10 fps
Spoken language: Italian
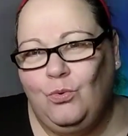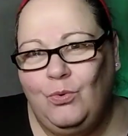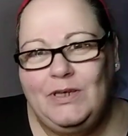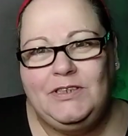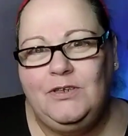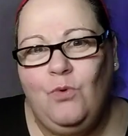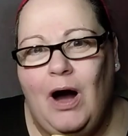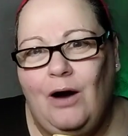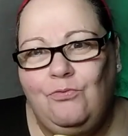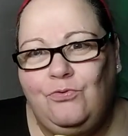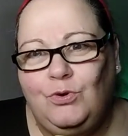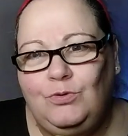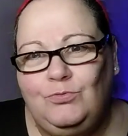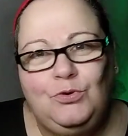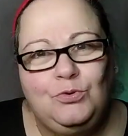Questi
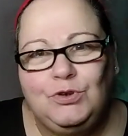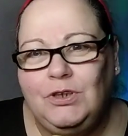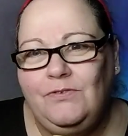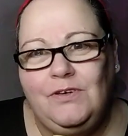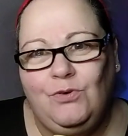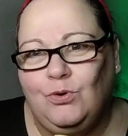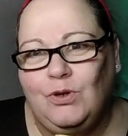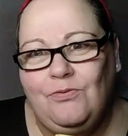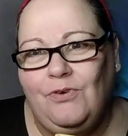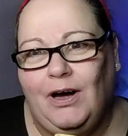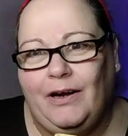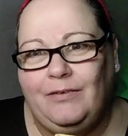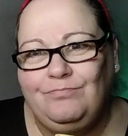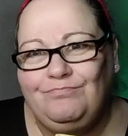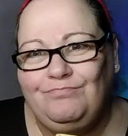waffle non sapevano da fare.